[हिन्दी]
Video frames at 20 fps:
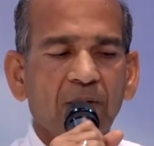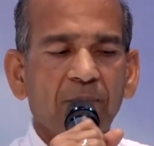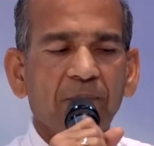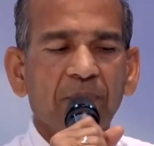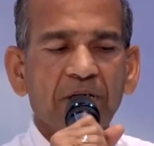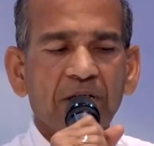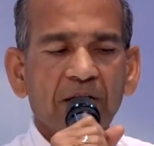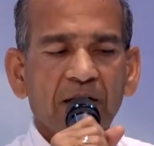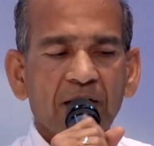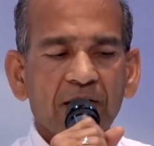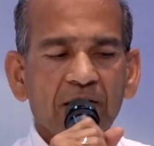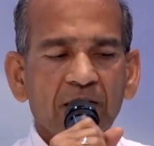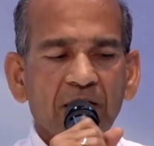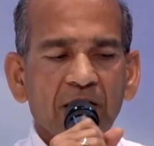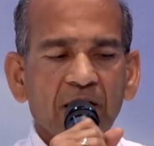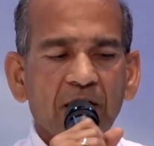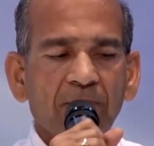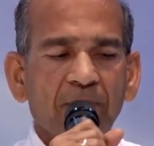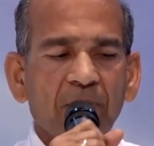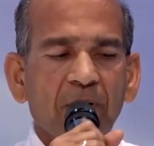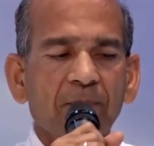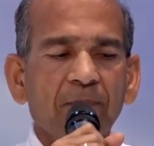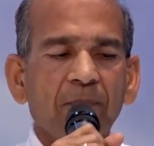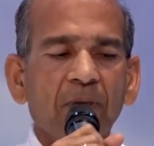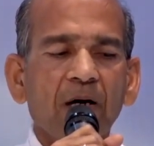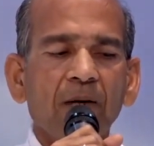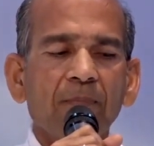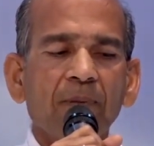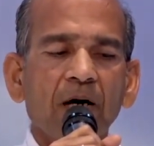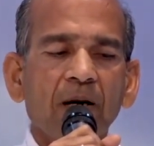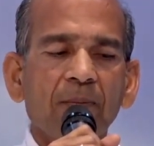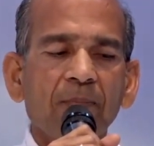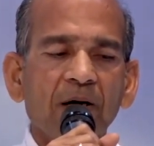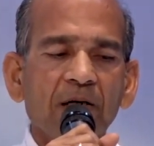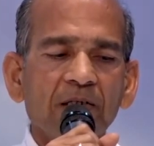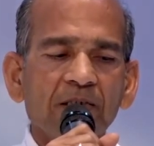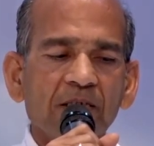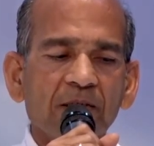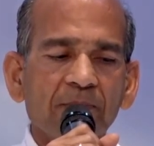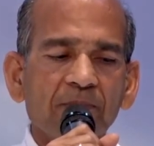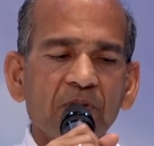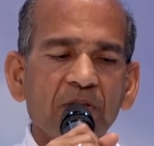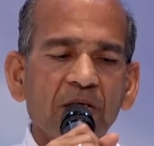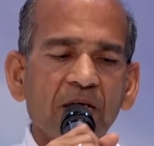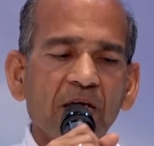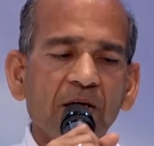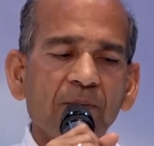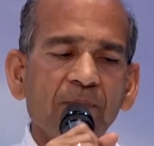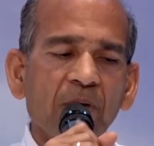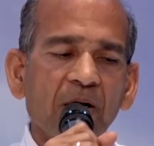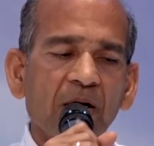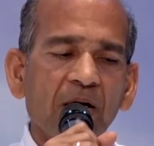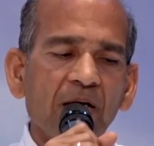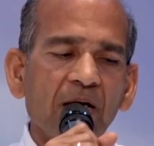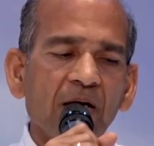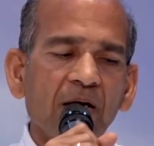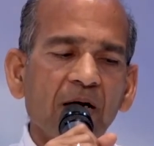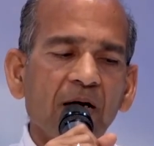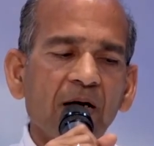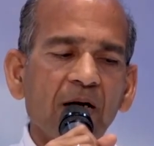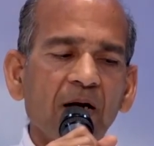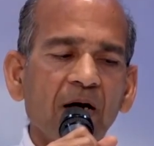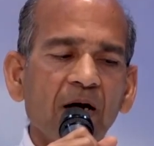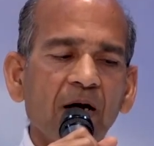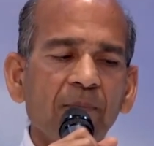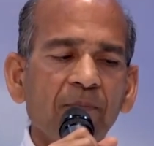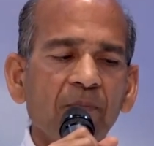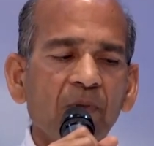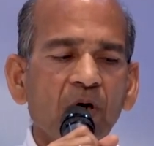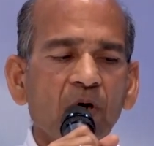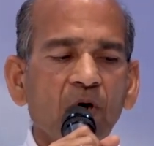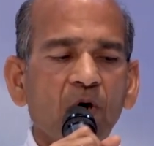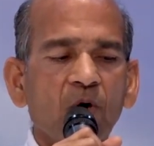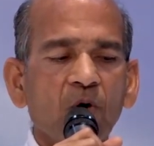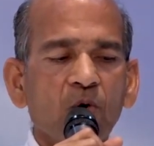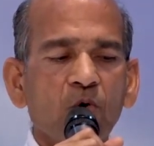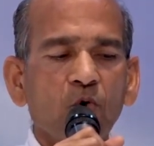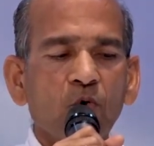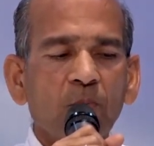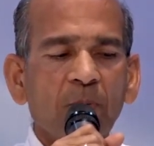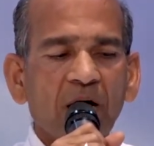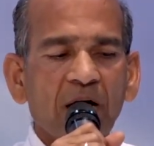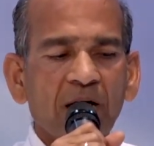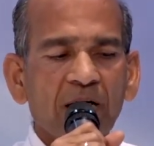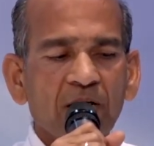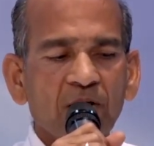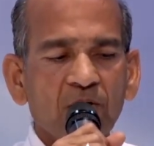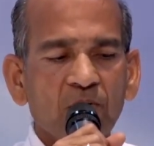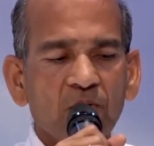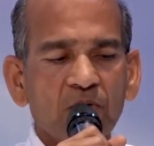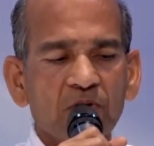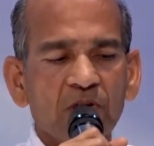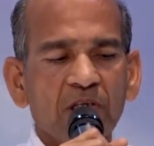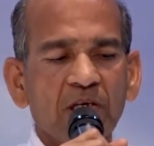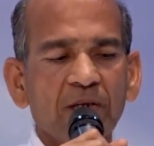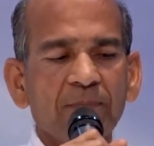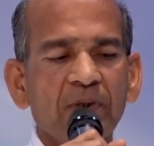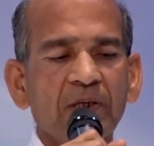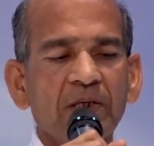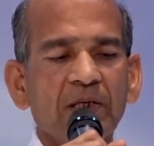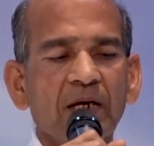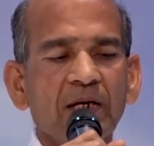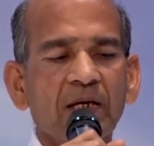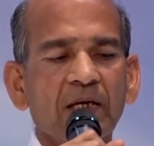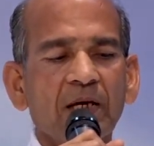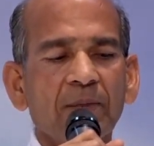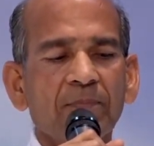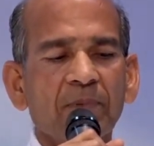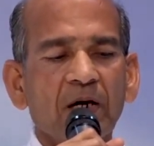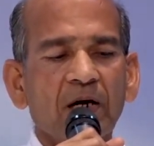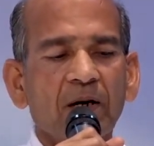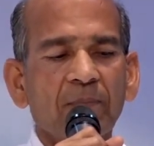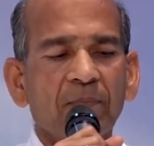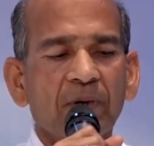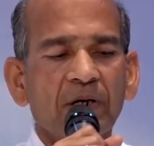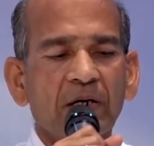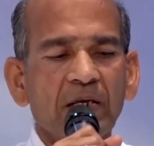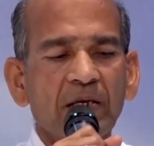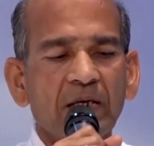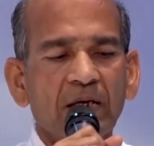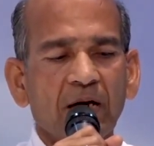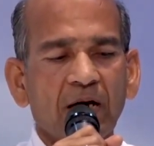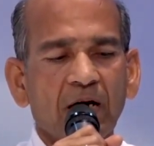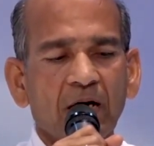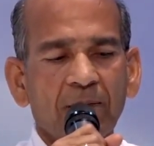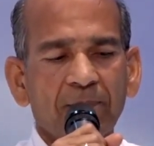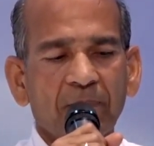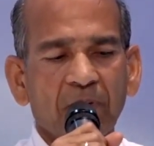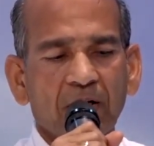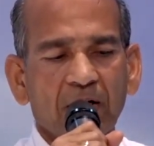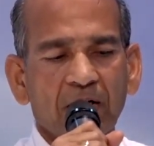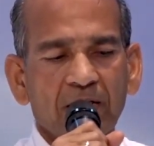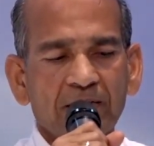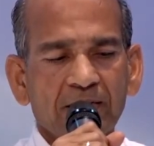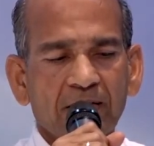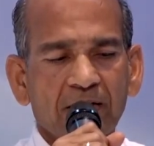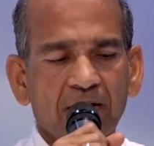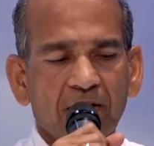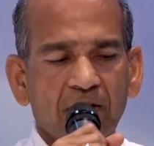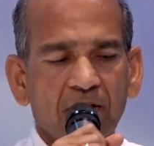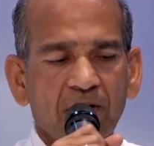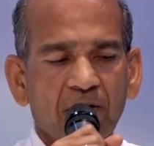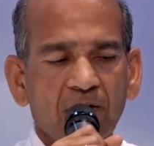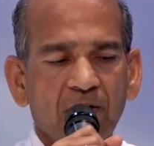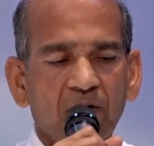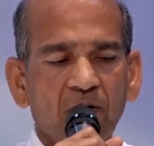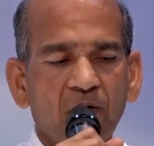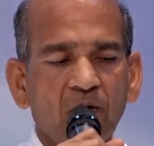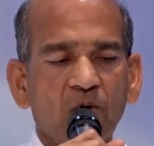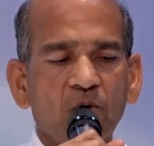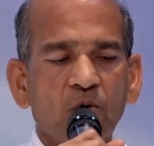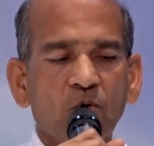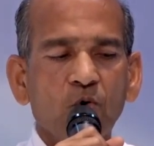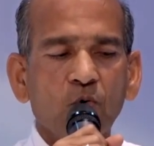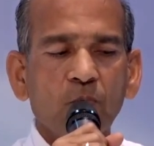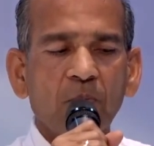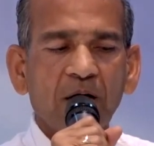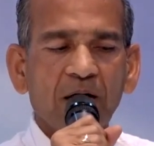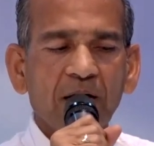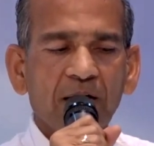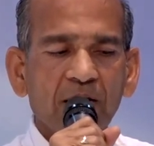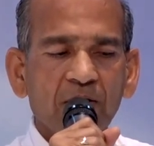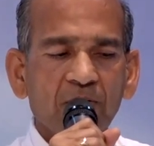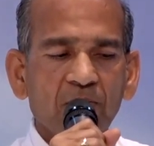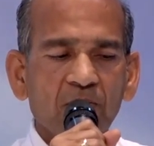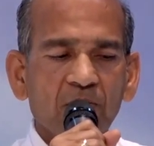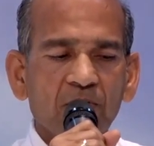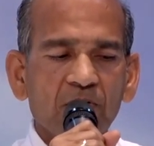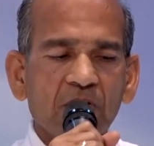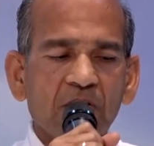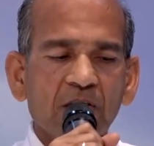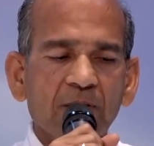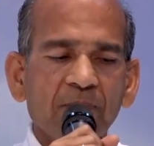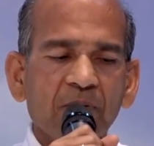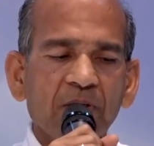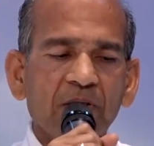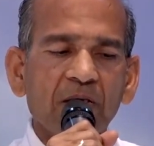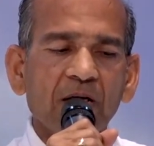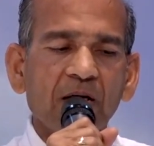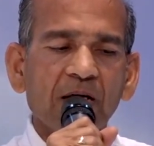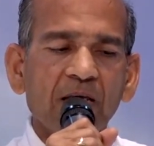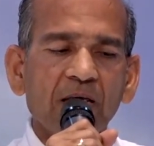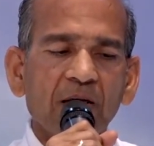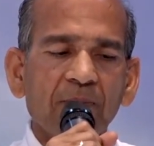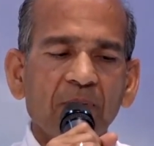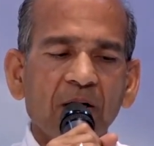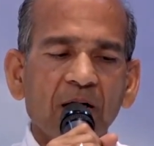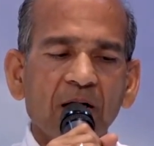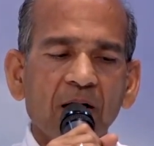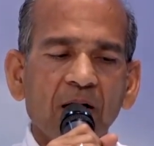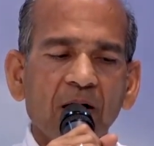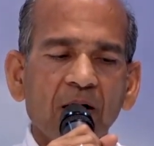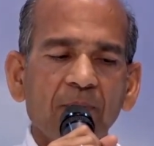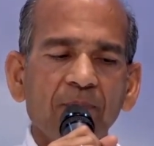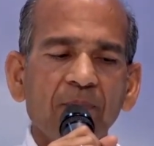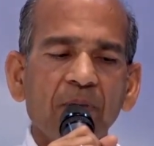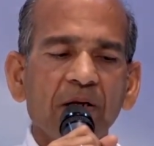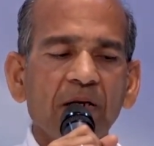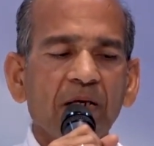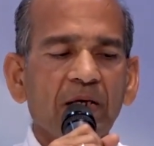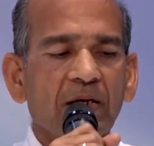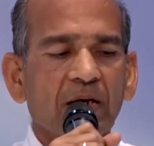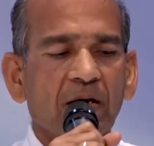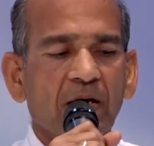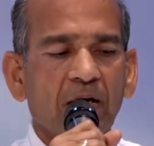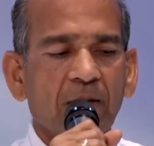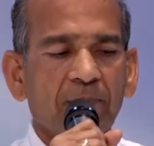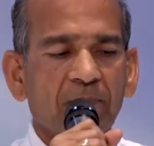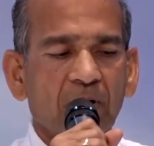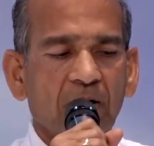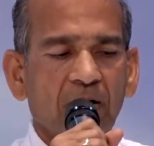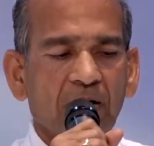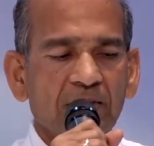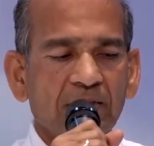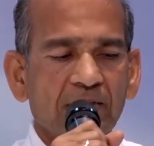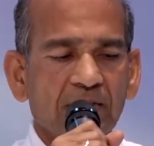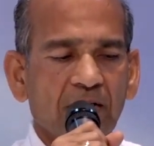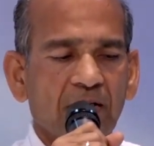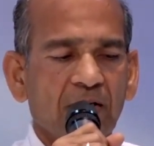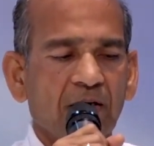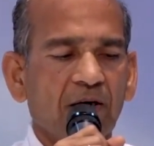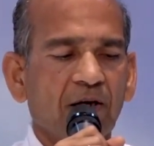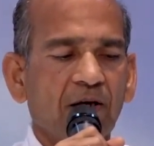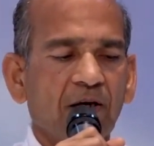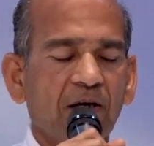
मिटा दिया ब्रह्मा बाबा समदेह भान का नाम कुमारी होते भी यज्ञ माँ बनी आप आसान कुमारी होते भी यज्ञ माँ बनी आप आसान